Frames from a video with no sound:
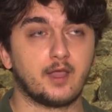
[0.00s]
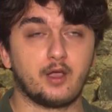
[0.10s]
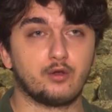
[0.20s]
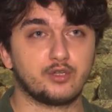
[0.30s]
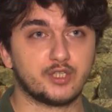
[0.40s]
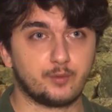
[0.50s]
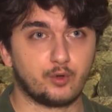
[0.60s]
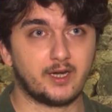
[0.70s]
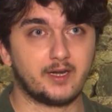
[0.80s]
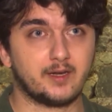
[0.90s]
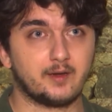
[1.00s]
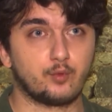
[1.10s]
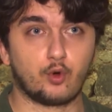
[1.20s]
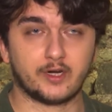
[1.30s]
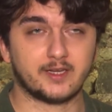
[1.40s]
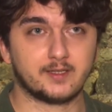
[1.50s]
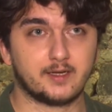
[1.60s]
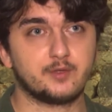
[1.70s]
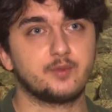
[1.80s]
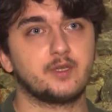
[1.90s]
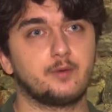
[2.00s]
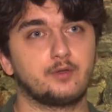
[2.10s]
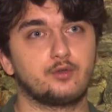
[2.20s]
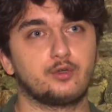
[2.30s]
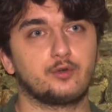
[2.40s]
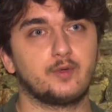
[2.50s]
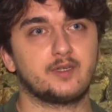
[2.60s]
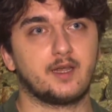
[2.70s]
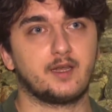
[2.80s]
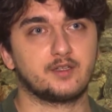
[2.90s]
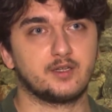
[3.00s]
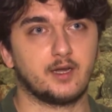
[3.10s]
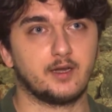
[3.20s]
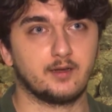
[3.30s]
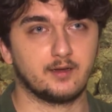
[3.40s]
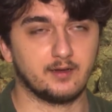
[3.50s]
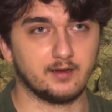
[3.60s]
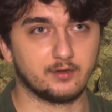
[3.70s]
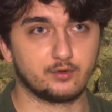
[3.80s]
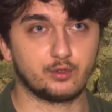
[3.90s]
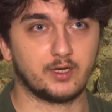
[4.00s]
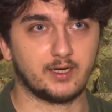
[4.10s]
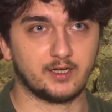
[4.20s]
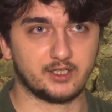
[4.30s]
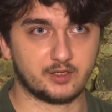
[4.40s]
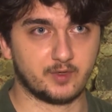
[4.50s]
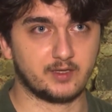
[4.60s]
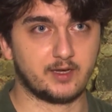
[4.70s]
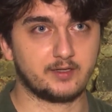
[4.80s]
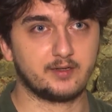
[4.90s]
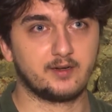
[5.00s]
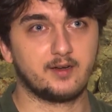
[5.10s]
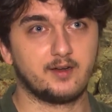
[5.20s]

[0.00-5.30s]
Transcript: daha önce böyle bu orkestra hiçbir zaman Türk bir sanatçıyla e, turnelere çıkmadılar.